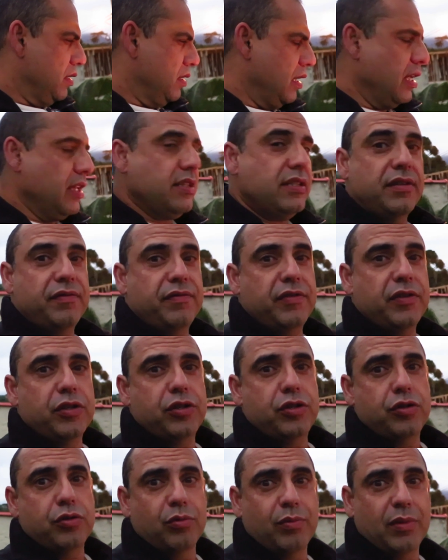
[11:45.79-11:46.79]
6 e
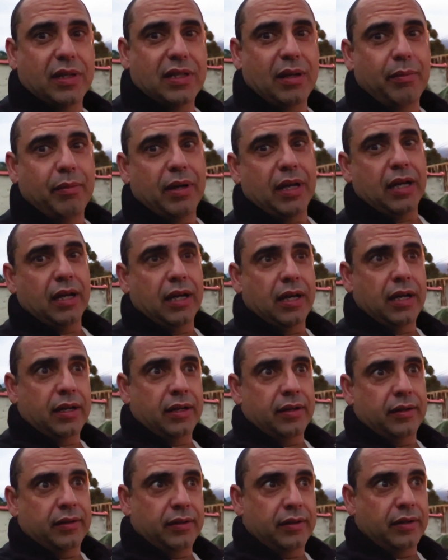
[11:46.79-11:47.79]
21 da
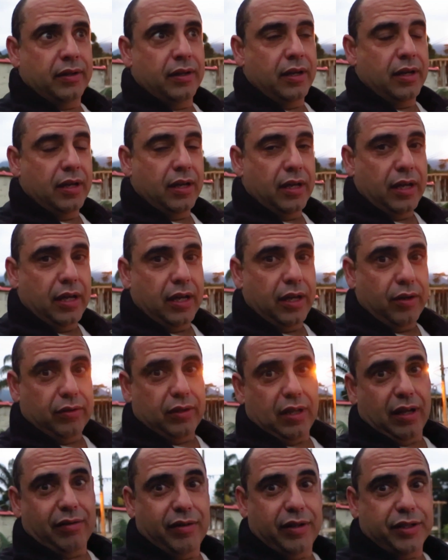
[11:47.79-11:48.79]
manhã eu
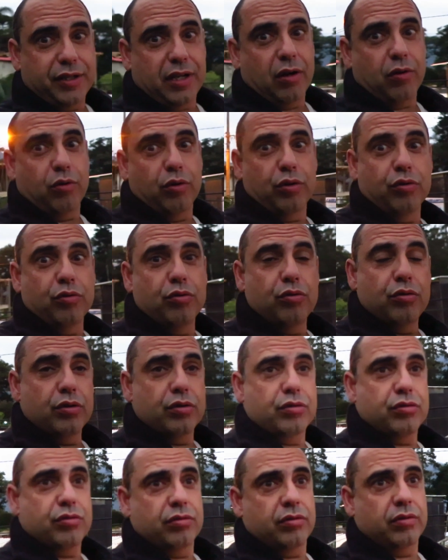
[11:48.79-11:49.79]
estava já
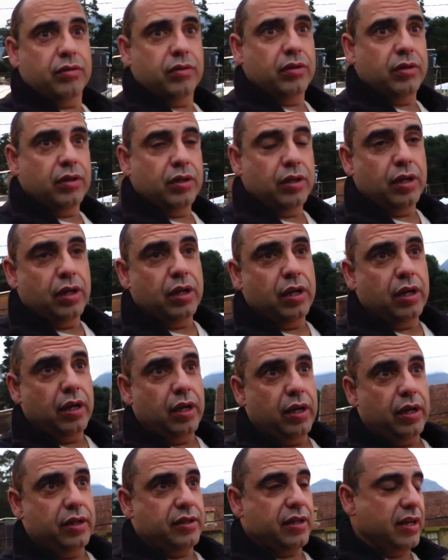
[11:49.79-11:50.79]
curioso,
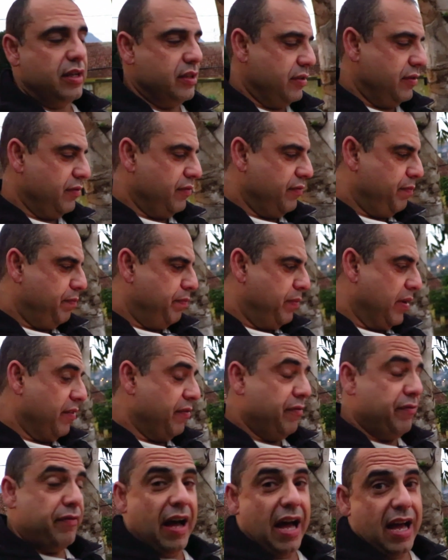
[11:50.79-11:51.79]
já
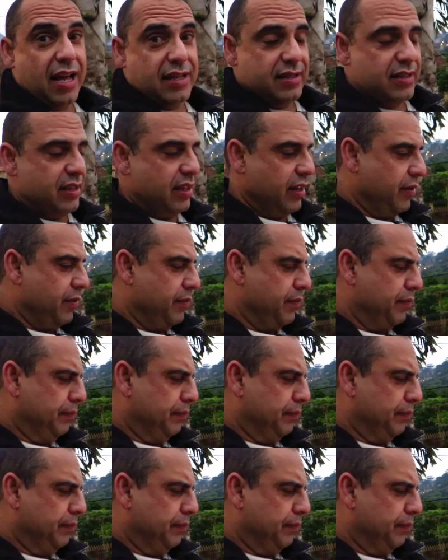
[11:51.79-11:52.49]
perfazem